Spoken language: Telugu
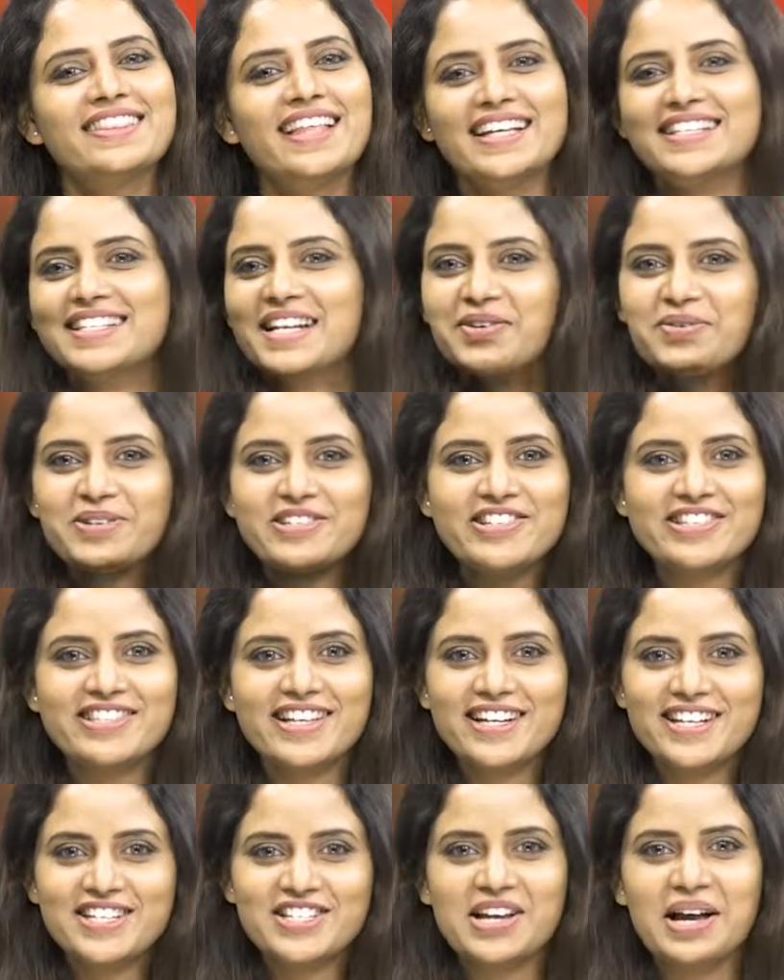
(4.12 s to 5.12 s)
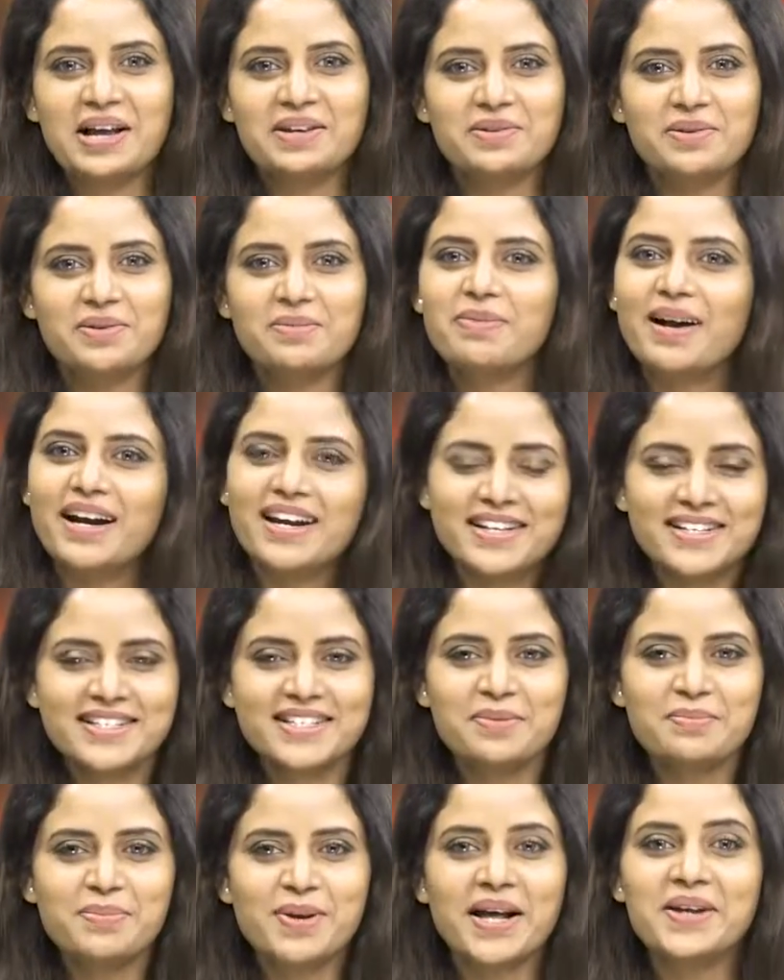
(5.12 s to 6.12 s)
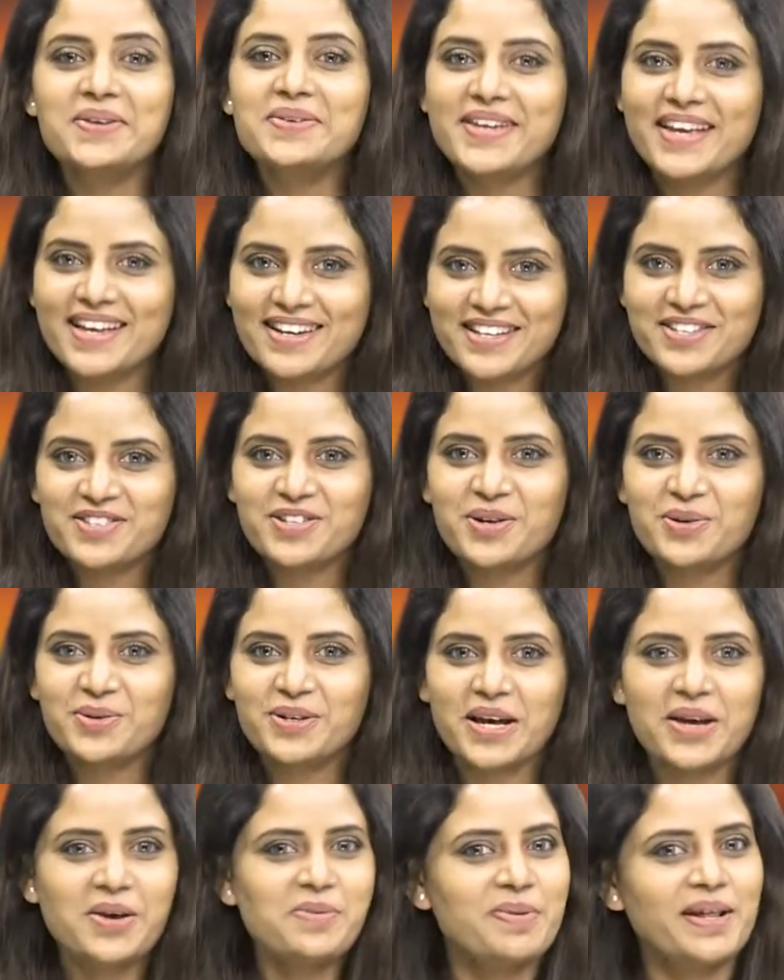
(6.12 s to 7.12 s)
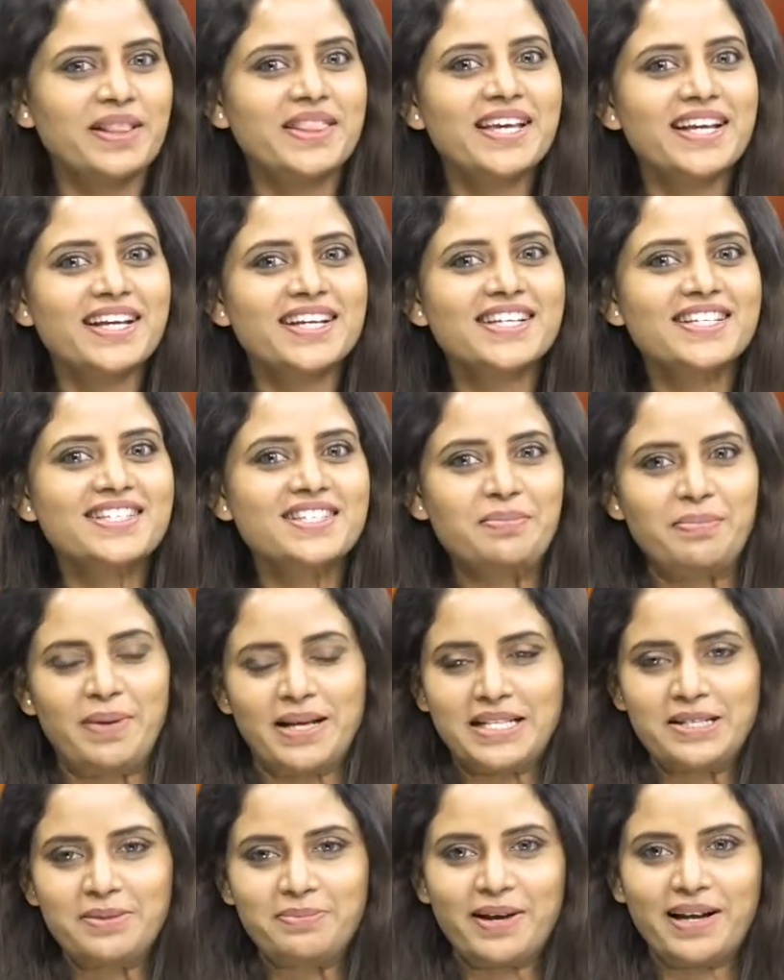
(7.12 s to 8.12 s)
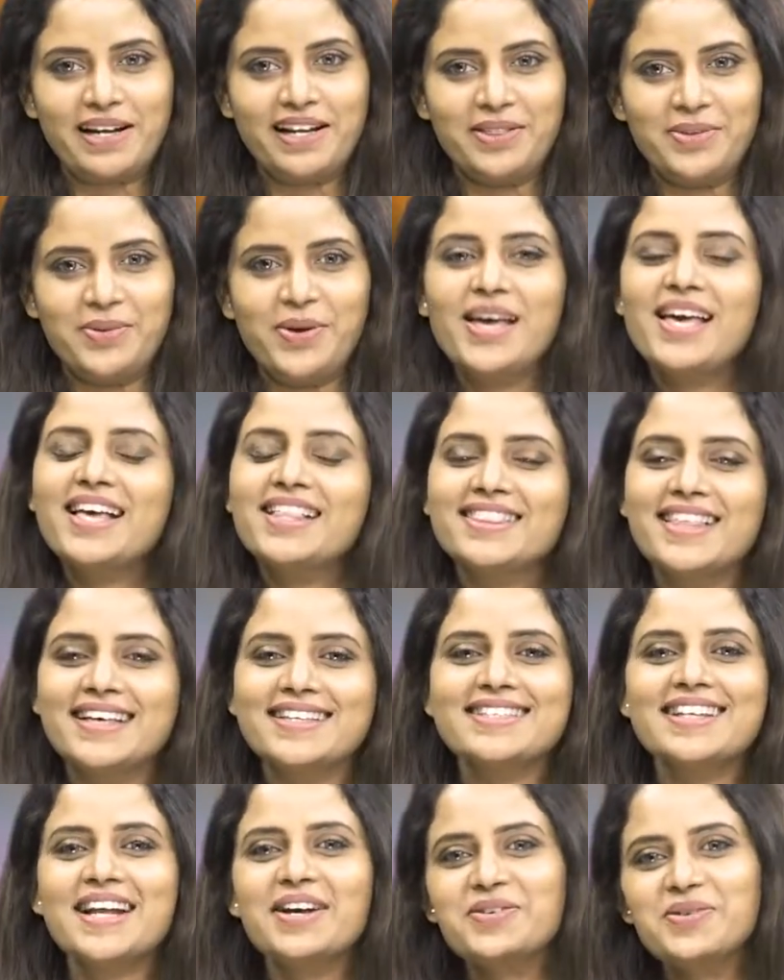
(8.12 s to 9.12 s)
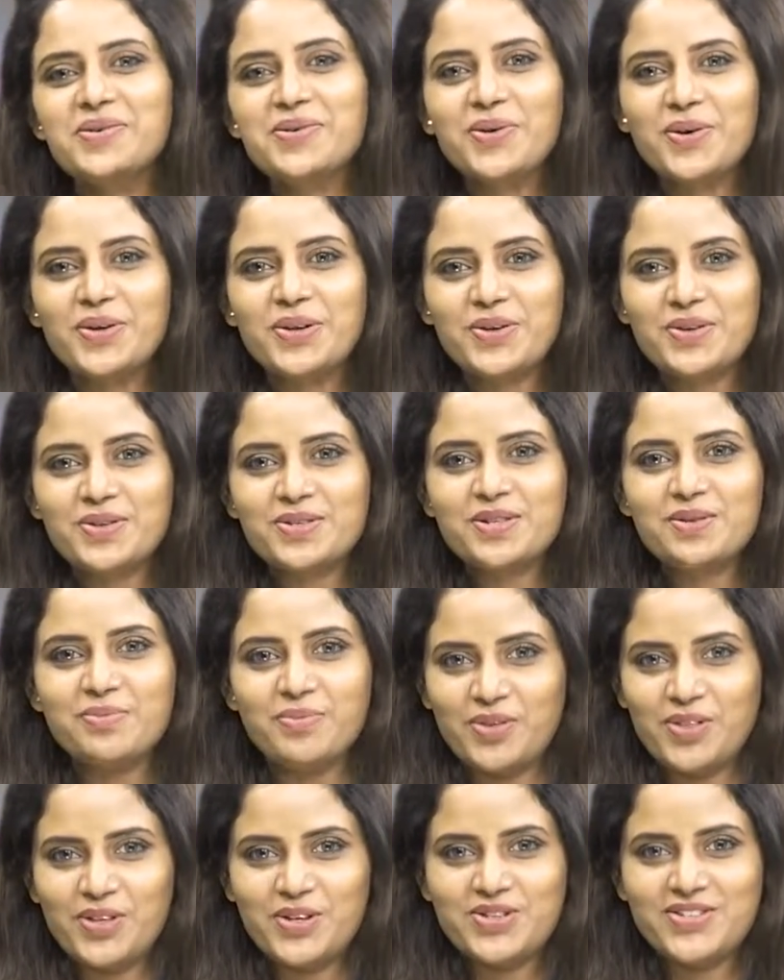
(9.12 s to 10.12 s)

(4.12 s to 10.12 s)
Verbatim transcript: దసరా వచ్చిందంటే చాలు పండగ సంబరాలు ఏ రేంజ్లో ఉంటాయో ప్రత్యేకంగా చెప్పాల్సిన పర్లేదు దసరాకు కొన్ని రోజుల ముందు